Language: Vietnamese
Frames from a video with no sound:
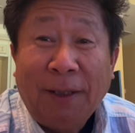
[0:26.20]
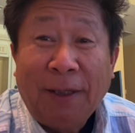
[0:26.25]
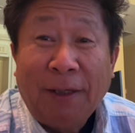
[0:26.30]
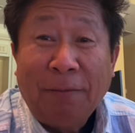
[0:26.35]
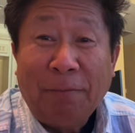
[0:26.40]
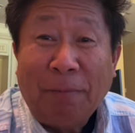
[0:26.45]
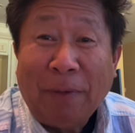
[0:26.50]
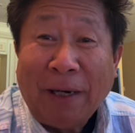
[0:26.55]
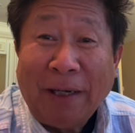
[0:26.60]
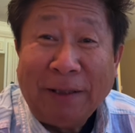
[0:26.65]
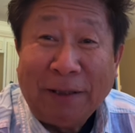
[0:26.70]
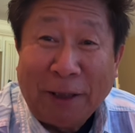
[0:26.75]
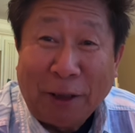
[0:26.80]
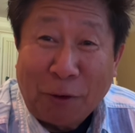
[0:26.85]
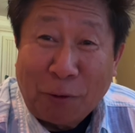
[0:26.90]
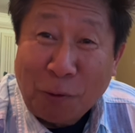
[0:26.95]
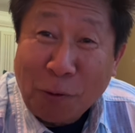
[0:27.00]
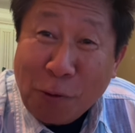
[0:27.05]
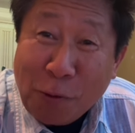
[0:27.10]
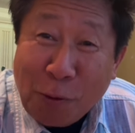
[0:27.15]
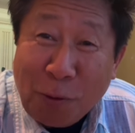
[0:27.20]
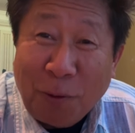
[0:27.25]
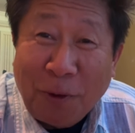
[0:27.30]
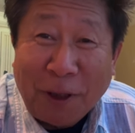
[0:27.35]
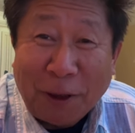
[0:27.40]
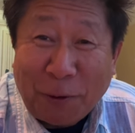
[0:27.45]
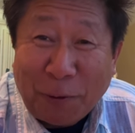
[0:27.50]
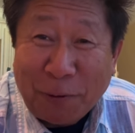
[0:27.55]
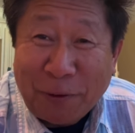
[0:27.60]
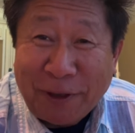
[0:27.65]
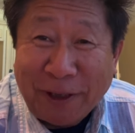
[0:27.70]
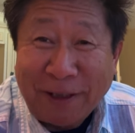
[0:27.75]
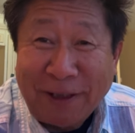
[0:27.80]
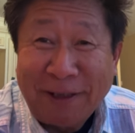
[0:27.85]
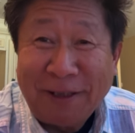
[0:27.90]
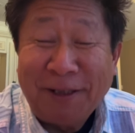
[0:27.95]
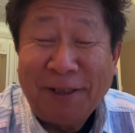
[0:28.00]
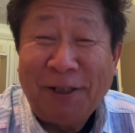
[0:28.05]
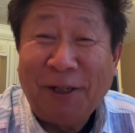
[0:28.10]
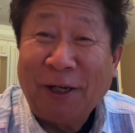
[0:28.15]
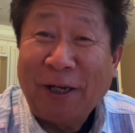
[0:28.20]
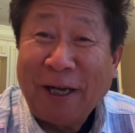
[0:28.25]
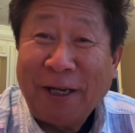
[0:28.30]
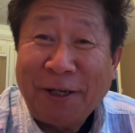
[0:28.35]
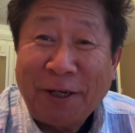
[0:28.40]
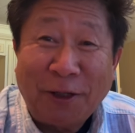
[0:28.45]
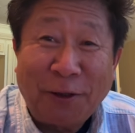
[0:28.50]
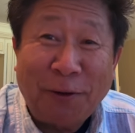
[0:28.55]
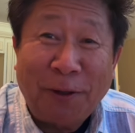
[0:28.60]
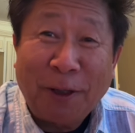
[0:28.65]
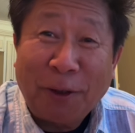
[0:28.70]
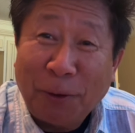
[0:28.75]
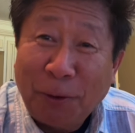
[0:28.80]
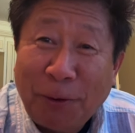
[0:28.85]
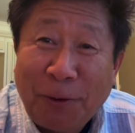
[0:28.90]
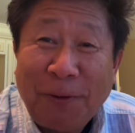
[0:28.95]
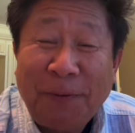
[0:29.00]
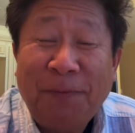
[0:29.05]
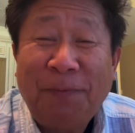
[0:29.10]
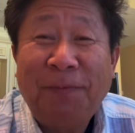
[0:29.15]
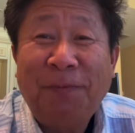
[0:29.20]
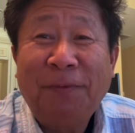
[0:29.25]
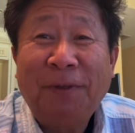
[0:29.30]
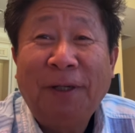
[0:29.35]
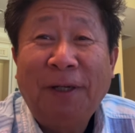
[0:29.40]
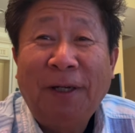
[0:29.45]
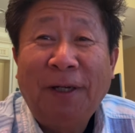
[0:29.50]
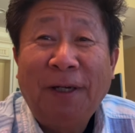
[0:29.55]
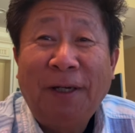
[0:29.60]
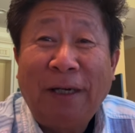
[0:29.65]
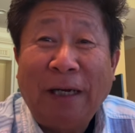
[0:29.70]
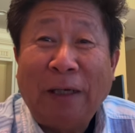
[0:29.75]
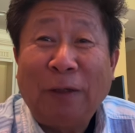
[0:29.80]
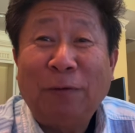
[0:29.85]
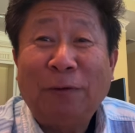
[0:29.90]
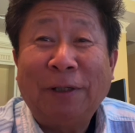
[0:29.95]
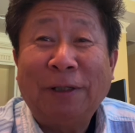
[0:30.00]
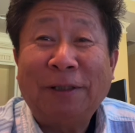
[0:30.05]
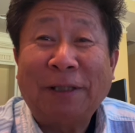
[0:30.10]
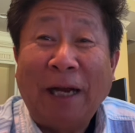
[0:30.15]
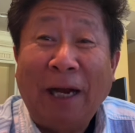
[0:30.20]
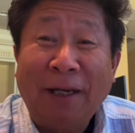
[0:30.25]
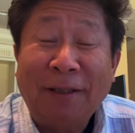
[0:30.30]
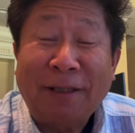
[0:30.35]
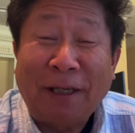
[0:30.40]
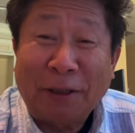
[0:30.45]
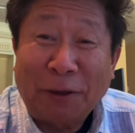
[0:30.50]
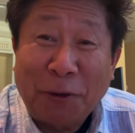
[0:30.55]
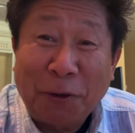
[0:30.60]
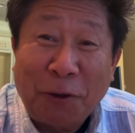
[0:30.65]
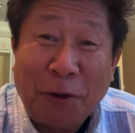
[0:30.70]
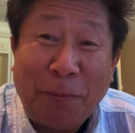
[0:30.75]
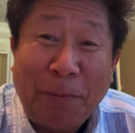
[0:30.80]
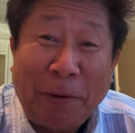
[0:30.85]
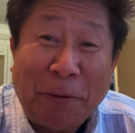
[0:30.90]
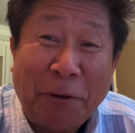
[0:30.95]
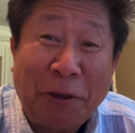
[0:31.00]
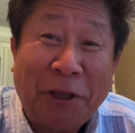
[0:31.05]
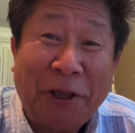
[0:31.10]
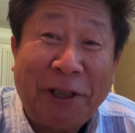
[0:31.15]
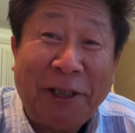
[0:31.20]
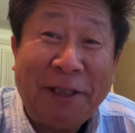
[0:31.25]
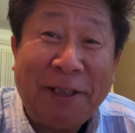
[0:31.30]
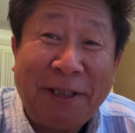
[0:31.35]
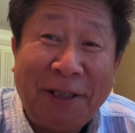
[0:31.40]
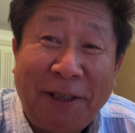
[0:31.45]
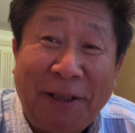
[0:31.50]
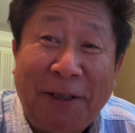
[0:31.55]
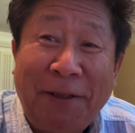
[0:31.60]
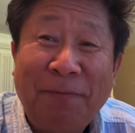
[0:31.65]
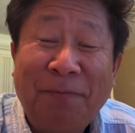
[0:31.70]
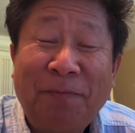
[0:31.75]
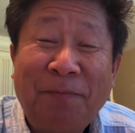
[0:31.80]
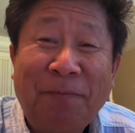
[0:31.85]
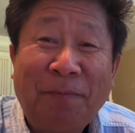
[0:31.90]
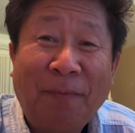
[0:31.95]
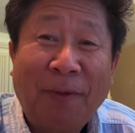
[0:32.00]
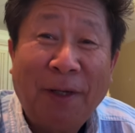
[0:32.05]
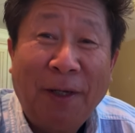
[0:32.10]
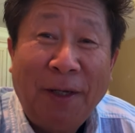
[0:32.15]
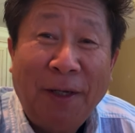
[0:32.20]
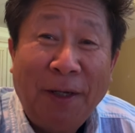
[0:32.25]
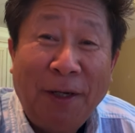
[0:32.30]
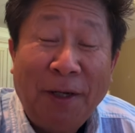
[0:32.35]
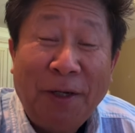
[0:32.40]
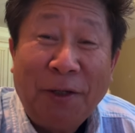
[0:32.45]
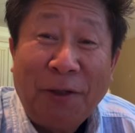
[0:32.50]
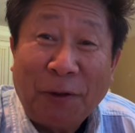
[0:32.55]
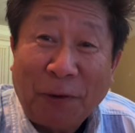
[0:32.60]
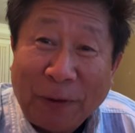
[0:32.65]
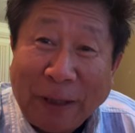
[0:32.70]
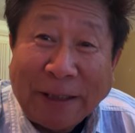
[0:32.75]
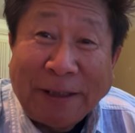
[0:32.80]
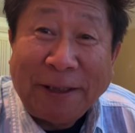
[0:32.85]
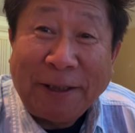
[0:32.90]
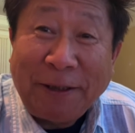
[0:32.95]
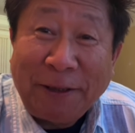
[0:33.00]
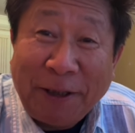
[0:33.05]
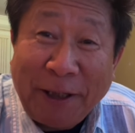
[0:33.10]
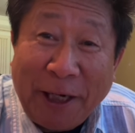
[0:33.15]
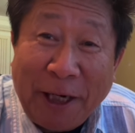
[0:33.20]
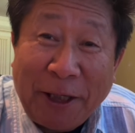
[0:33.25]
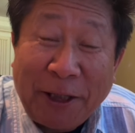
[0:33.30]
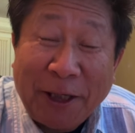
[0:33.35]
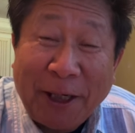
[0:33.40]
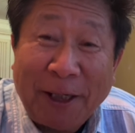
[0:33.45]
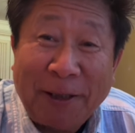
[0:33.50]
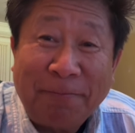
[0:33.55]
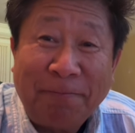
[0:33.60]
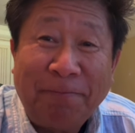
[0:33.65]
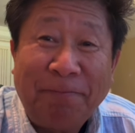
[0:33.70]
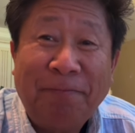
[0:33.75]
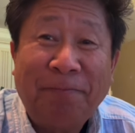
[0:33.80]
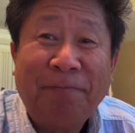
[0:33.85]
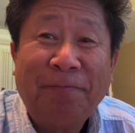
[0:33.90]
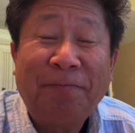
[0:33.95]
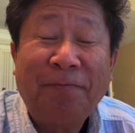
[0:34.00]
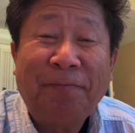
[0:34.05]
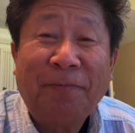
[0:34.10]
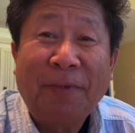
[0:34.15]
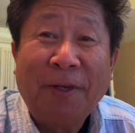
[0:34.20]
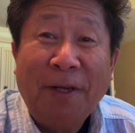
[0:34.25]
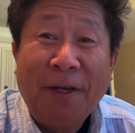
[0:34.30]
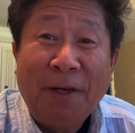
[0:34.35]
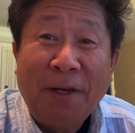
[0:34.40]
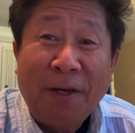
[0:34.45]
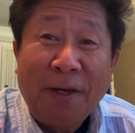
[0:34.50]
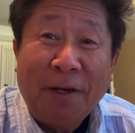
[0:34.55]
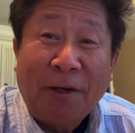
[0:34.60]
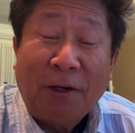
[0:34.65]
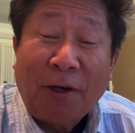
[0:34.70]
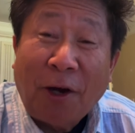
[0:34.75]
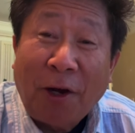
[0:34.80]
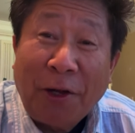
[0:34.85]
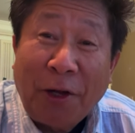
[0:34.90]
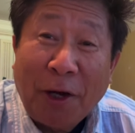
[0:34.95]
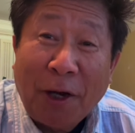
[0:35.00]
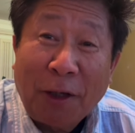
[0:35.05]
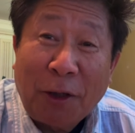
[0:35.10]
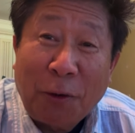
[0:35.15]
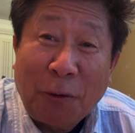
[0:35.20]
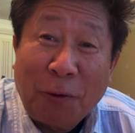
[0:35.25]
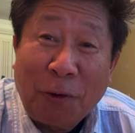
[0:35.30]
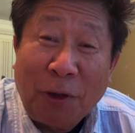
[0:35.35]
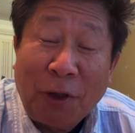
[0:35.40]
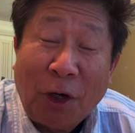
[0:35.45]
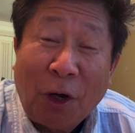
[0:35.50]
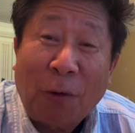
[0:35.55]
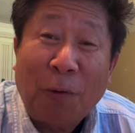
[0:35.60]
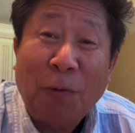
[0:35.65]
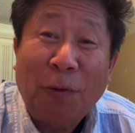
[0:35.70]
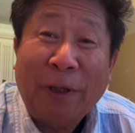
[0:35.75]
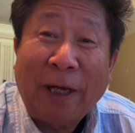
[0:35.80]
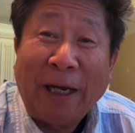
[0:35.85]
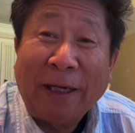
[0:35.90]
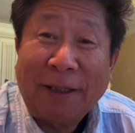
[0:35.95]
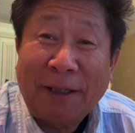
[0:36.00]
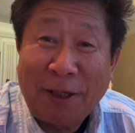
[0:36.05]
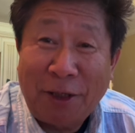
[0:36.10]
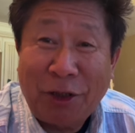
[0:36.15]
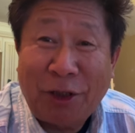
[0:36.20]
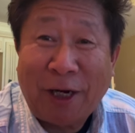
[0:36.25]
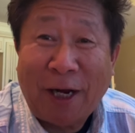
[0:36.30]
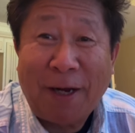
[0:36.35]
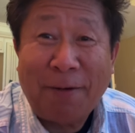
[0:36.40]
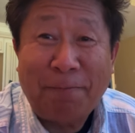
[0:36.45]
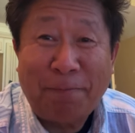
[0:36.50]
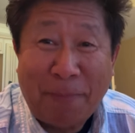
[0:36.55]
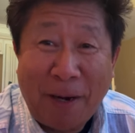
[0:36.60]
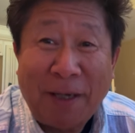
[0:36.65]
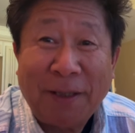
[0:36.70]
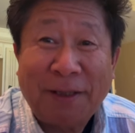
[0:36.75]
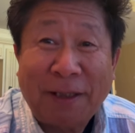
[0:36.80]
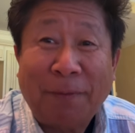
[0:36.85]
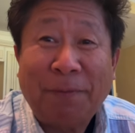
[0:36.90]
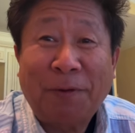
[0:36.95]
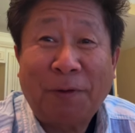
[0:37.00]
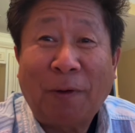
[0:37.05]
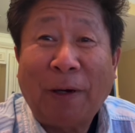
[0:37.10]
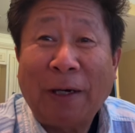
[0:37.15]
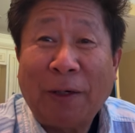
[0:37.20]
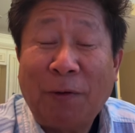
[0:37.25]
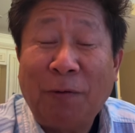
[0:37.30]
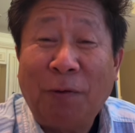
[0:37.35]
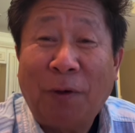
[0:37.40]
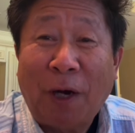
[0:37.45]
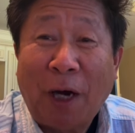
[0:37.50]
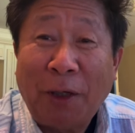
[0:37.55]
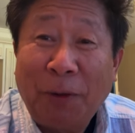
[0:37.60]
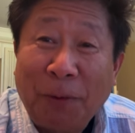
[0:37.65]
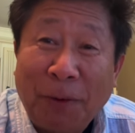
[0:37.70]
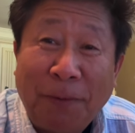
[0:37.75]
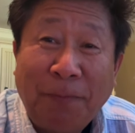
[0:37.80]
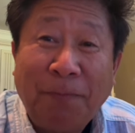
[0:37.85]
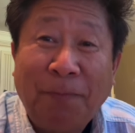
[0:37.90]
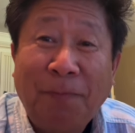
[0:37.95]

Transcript: mà đã cú là cú chỉnh nó cá nhân rồng là cú nào nó xa xa tại tuần hướng mẹ ô xì sư trong nàng chỉ cứ tin nên chàng coi giờ tôi cứ nó của thằng thơ ra băng subscribe của khó nó